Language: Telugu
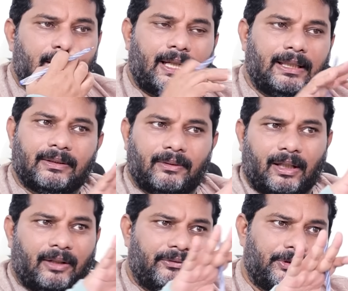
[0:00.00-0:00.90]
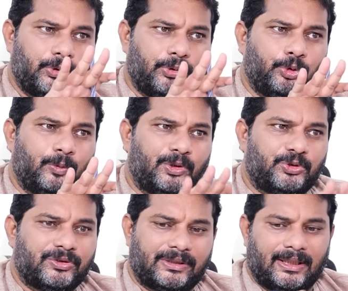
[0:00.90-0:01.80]
కానీ అవి యూట్యూబ్లో
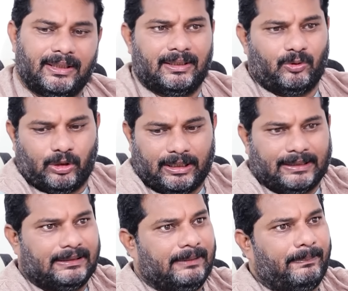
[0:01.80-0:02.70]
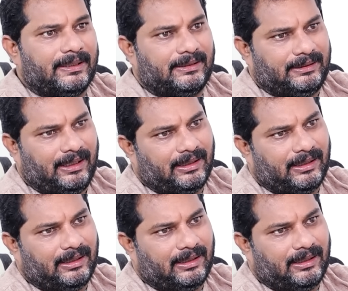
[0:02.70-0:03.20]
చూస్తే ఒక కత్తి పెద్ద